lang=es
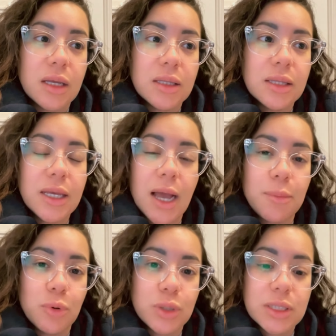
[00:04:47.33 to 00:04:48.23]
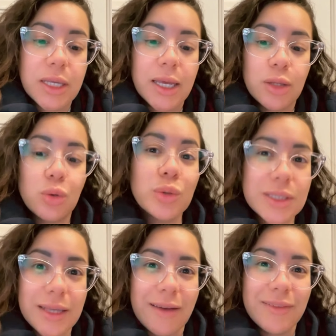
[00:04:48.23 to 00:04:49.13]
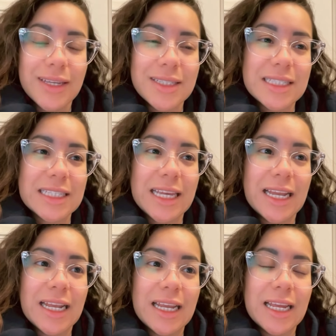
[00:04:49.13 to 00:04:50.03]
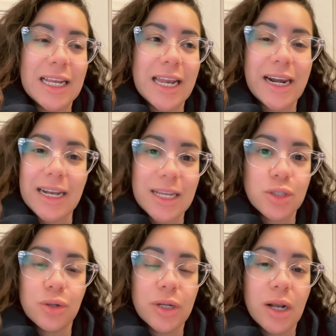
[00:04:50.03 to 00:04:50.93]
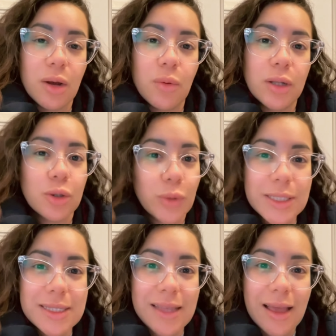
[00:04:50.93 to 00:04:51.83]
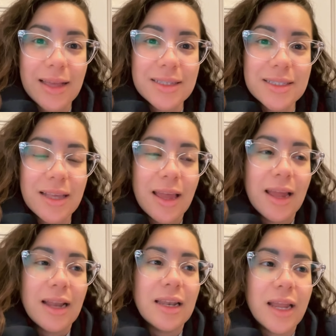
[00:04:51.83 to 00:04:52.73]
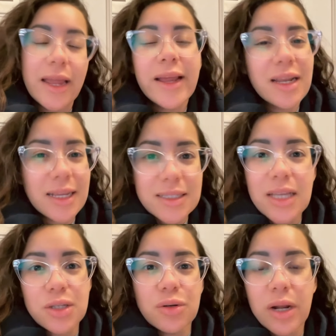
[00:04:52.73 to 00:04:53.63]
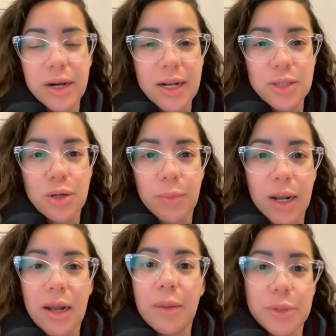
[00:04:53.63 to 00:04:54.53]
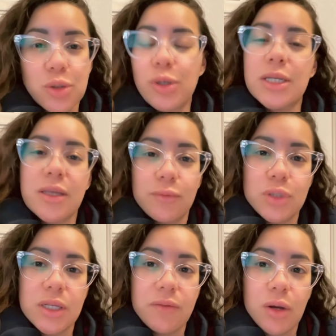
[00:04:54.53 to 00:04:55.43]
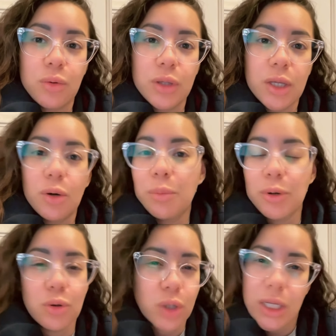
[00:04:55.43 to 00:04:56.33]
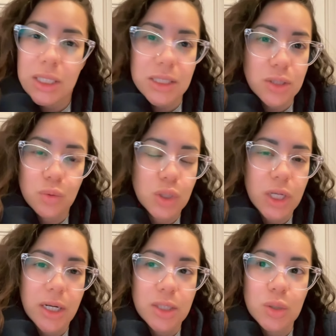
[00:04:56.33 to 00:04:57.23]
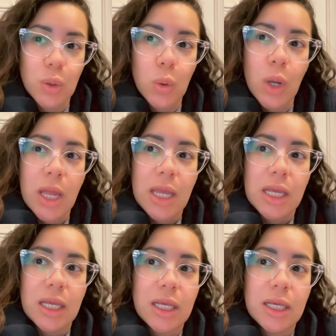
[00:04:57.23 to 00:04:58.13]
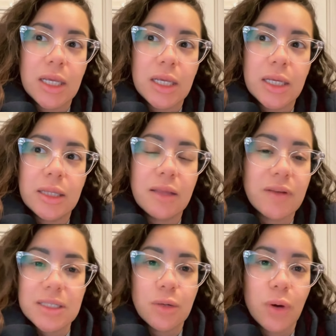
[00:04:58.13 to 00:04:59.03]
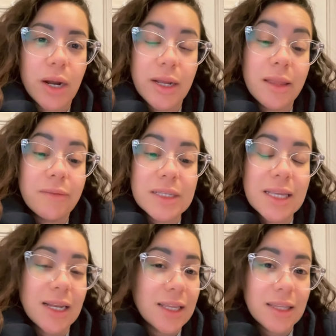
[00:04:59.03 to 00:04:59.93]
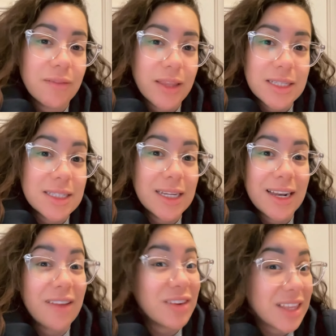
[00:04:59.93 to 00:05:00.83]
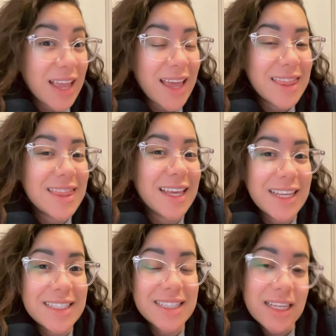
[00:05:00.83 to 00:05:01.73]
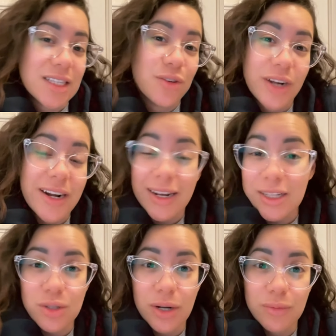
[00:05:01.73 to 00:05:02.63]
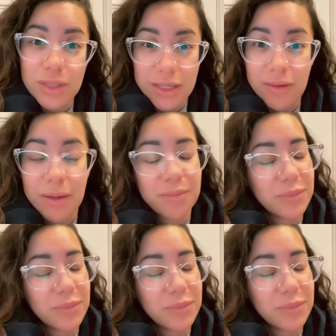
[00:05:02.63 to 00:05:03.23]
digamos que tú sabes que la relación en la cual tú estás, eh, estás en una relación mala, la persona es abusiva contigo, pero no quieres escuchar eso y te vas a enojar cada vez que alguien te va a decir la verdad de que estás en una relación abusiva.